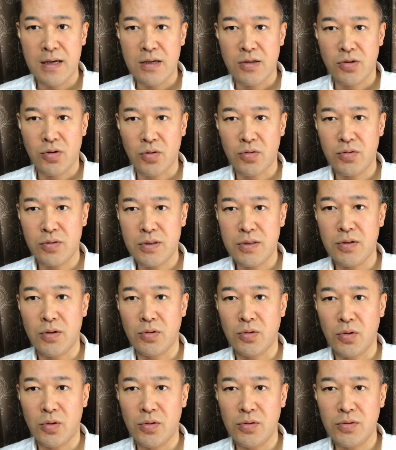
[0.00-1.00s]
食事を
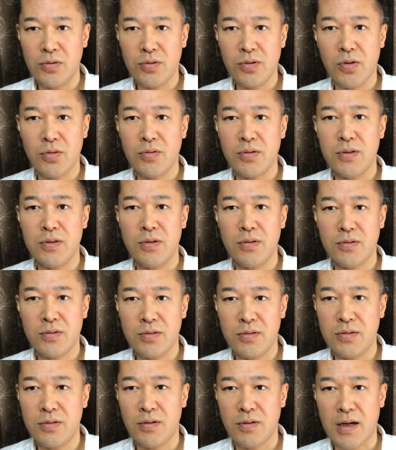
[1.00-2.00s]
どういう食事をす
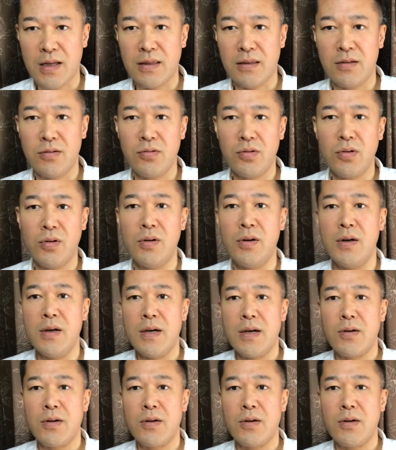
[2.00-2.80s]
るのかっていうのを